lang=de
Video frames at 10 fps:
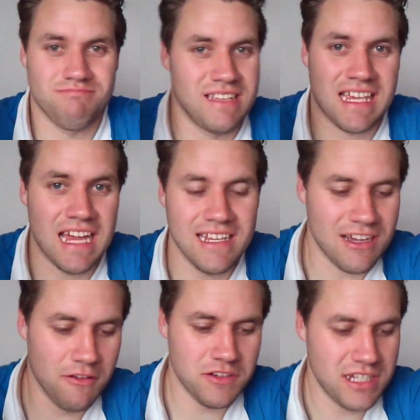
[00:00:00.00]
Ich kann nicht
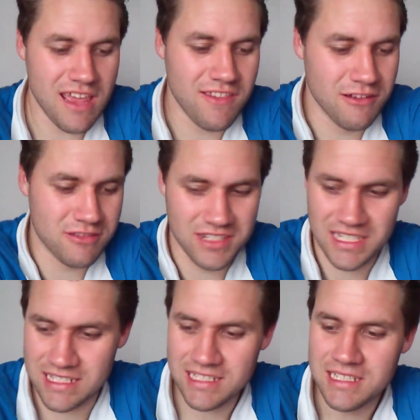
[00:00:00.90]
aufhören, Death Note zu
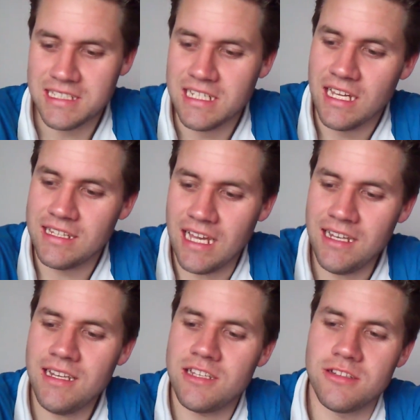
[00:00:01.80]
lesen.
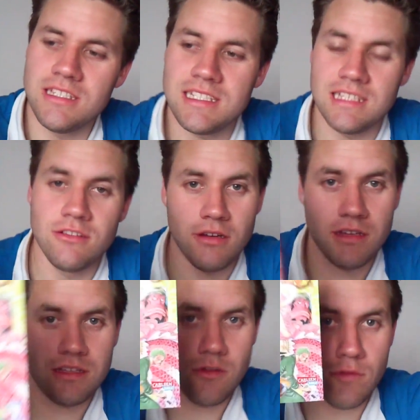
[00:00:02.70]
Dann natürlich den
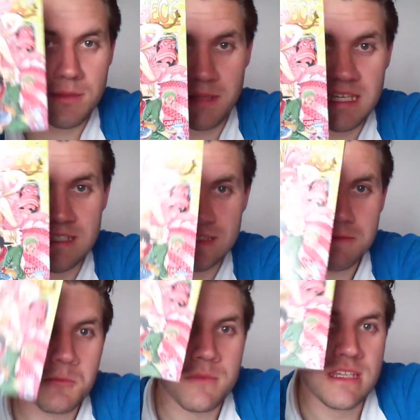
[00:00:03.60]
neuen One Piece.
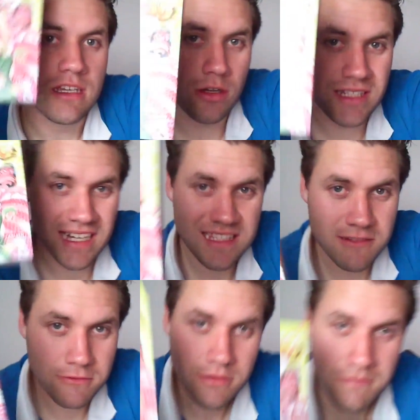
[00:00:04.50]
Und
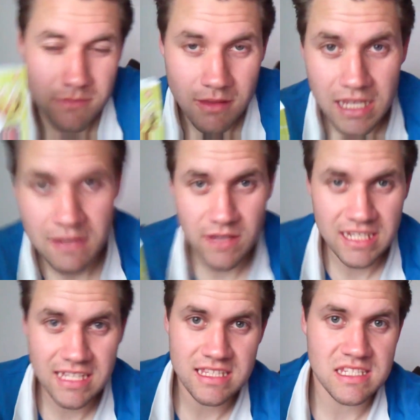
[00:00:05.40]
dazu
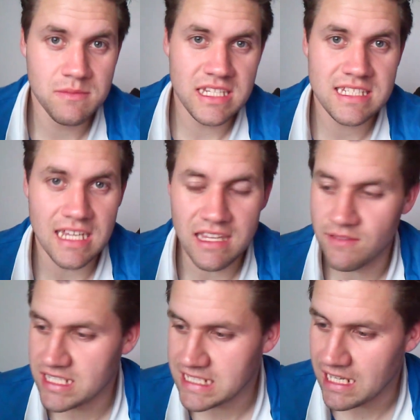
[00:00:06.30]
werde ich jetzt demnächst ja eh
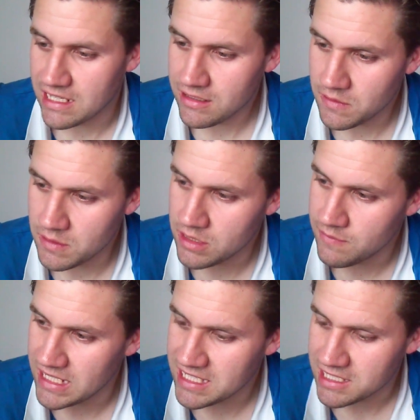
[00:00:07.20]
was sagen, äh,
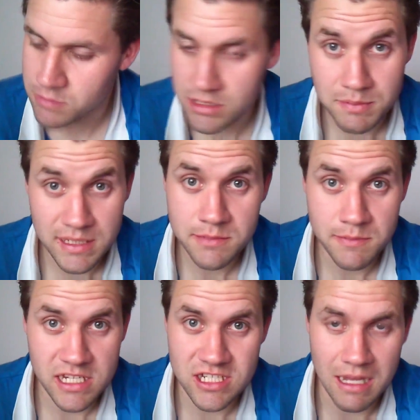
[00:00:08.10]
weil ich das One Piece
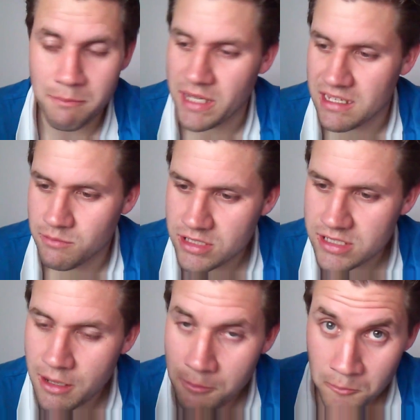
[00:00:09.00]
Special abbrechen muss.